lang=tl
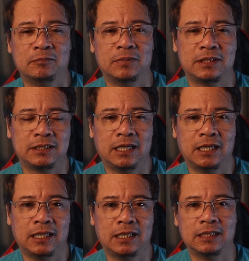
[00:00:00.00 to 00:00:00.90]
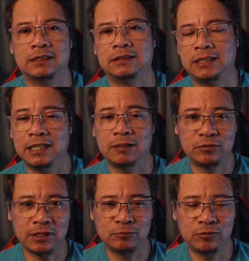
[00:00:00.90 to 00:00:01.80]
Basta
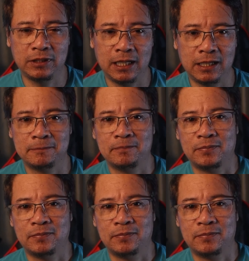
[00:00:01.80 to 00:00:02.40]
chinap-chat ko na lang.